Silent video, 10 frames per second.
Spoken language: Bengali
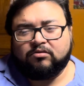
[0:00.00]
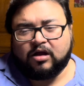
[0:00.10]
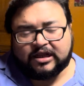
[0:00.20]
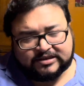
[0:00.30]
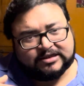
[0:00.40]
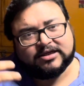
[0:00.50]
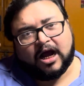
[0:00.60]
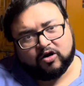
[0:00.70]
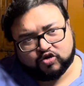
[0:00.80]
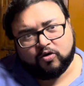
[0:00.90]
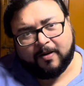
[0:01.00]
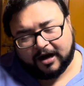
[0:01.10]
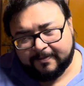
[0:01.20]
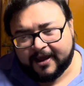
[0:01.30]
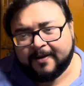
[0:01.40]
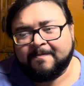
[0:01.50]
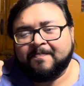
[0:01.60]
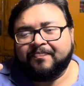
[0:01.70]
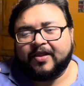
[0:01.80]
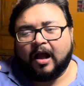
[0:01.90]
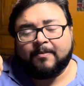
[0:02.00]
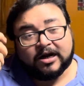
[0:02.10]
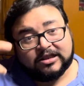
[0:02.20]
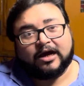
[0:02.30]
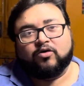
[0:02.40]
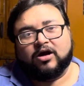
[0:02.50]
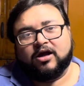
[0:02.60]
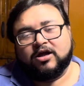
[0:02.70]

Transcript: আস্তে আস্তে আরও শো বাড়বে আমার ধারণা